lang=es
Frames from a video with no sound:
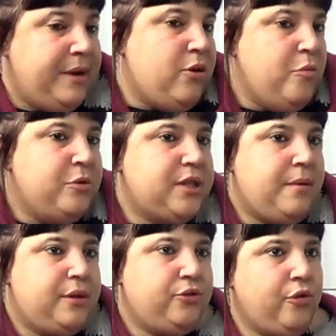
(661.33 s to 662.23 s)
cómo
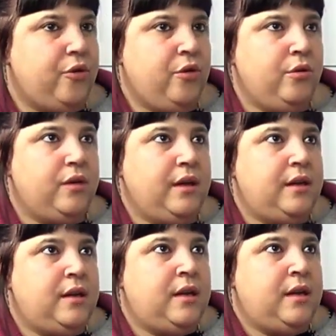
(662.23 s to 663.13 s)
estaba todo
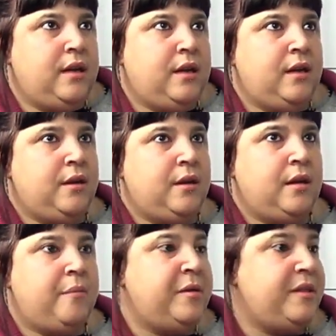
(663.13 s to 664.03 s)
y
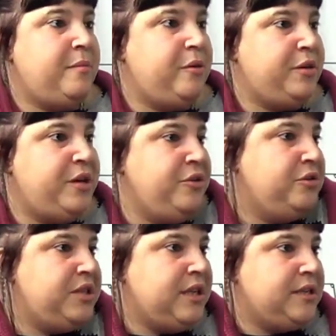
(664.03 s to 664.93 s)
en principio el niño
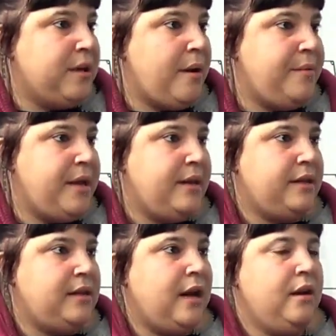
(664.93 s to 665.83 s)
estaba bien y
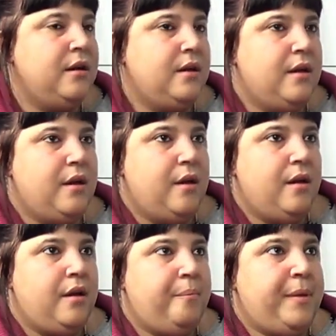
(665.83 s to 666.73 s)
tal
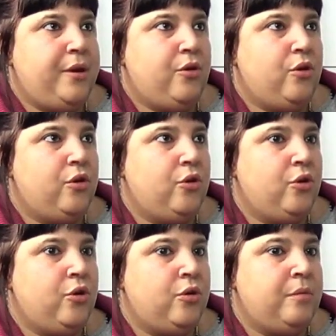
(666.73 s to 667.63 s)

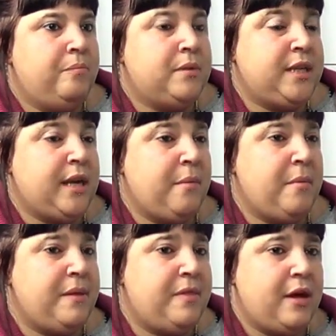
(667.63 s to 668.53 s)
pero mm, sí que me
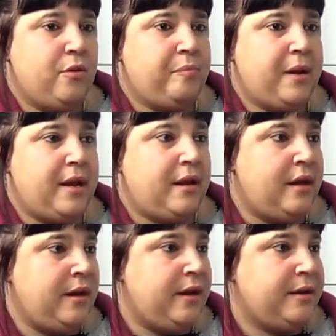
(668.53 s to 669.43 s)
mandaron para
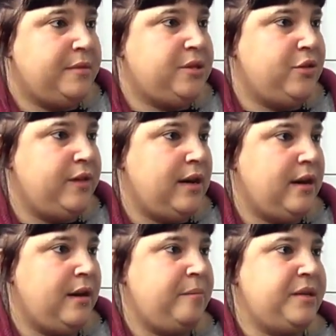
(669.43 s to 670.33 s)
la, revisión de
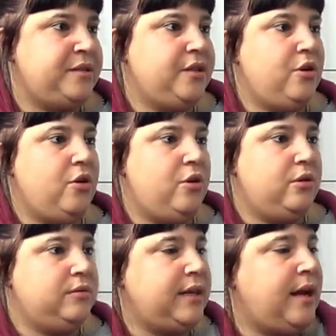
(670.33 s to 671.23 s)
la
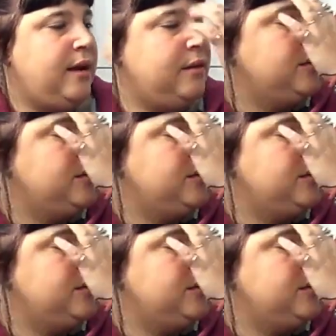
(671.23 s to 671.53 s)
presión, tal.